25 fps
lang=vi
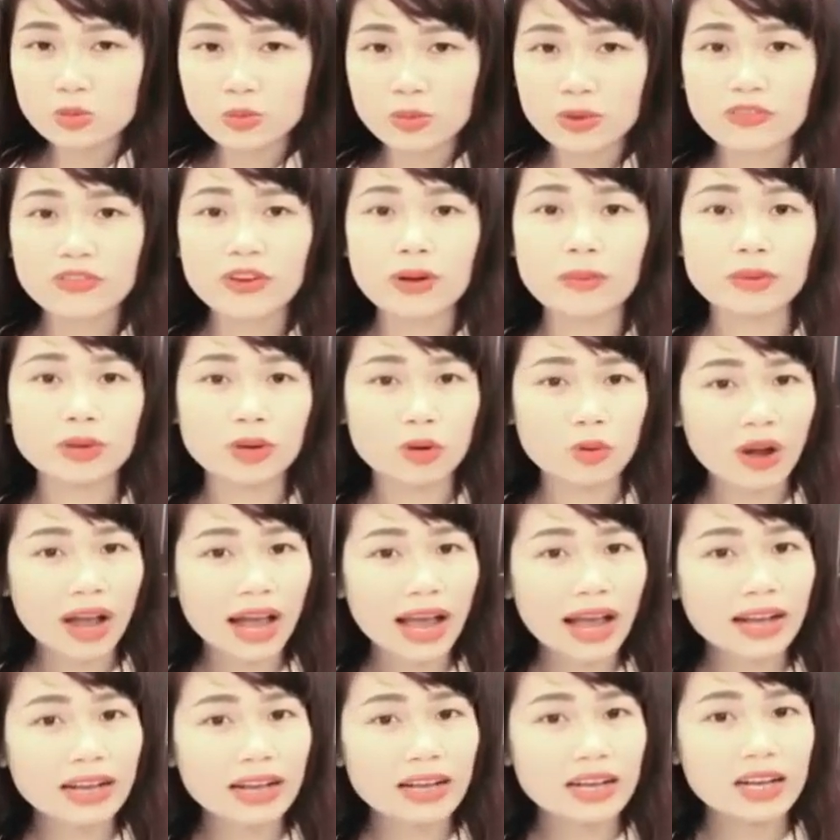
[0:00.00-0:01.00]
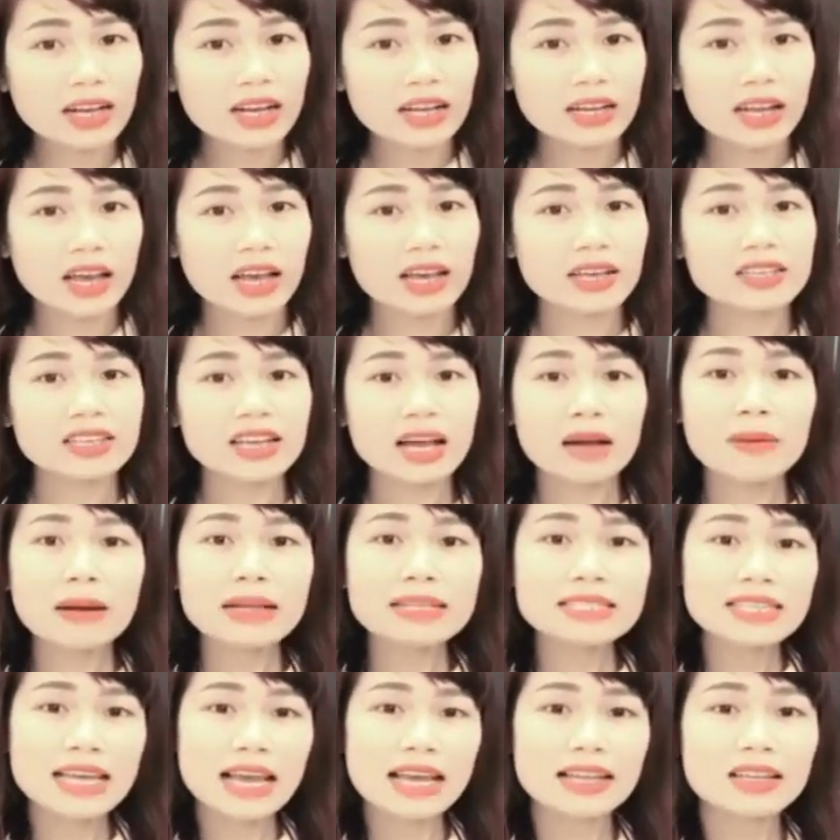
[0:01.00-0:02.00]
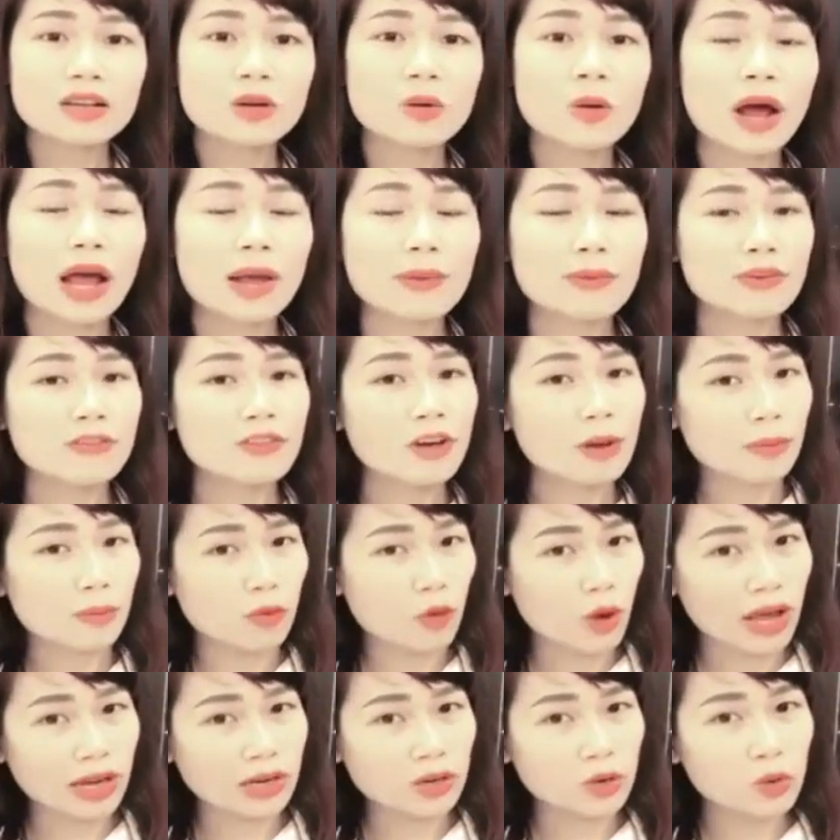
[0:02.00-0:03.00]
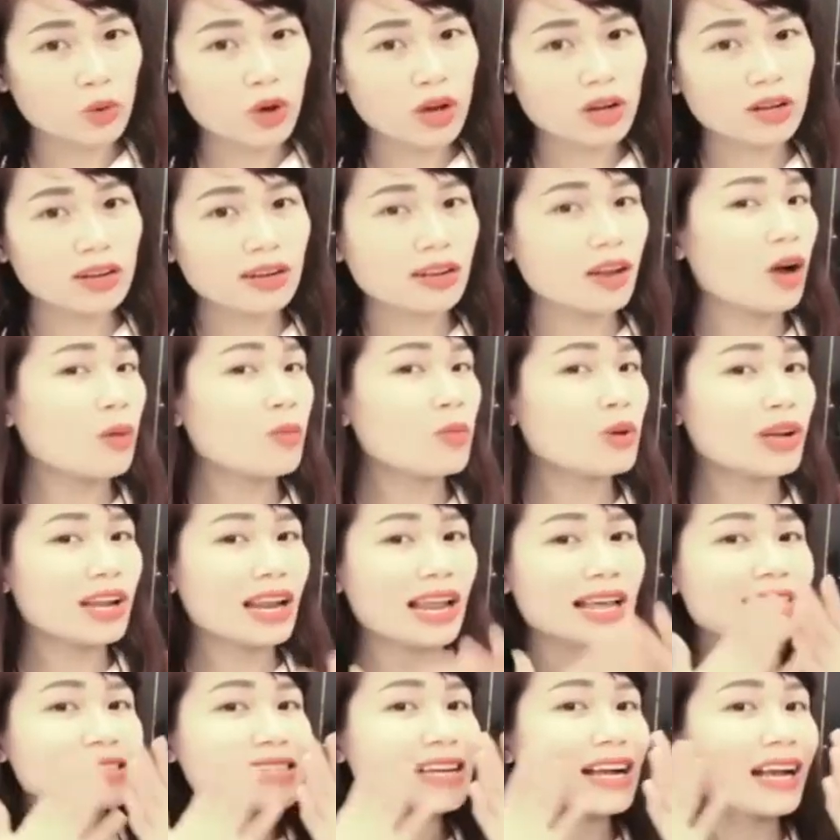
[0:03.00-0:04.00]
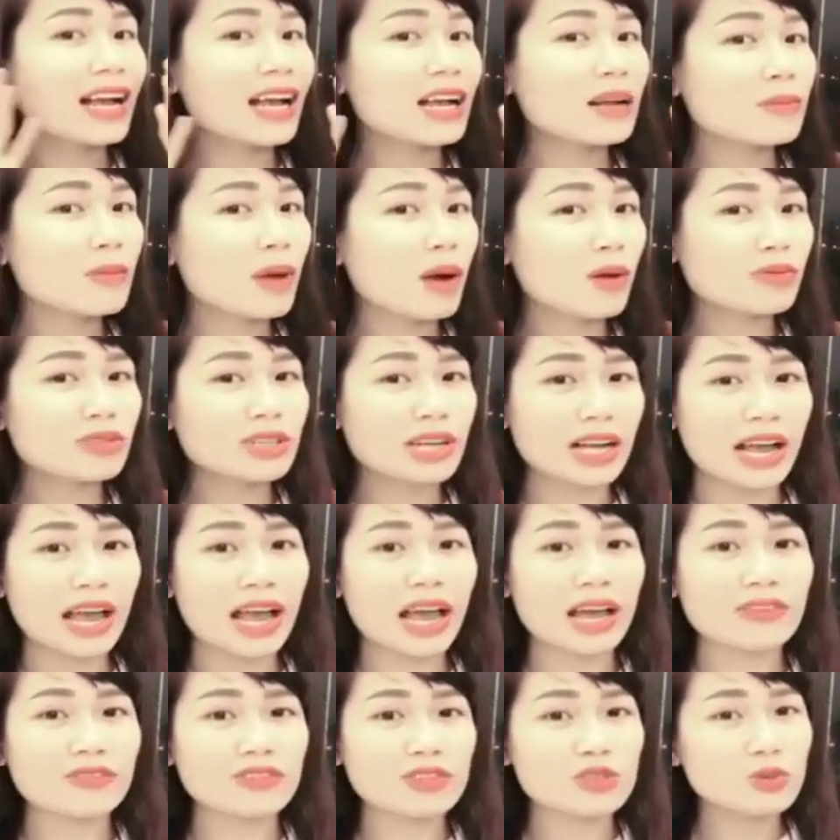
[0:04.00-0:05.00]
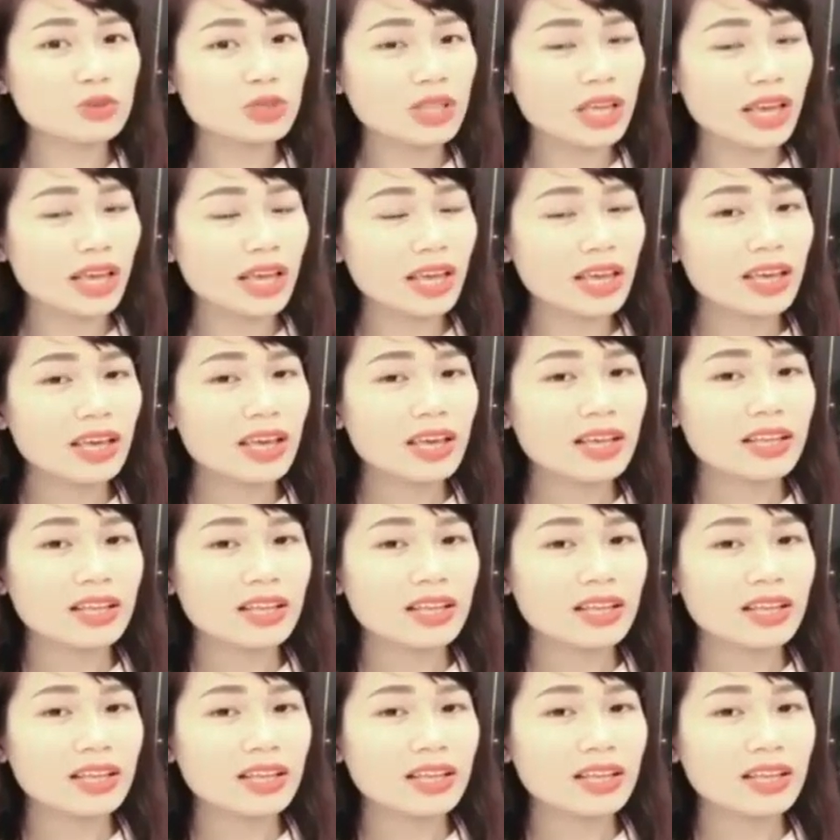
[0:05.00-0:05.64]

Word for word: dùng mỹ phẩm kiểu khác đấy các bạn trẻ thì khoái mỹ phẩm của Hàn Quốc có một cái làn da căng bóng chẳng hạn ví dụ thế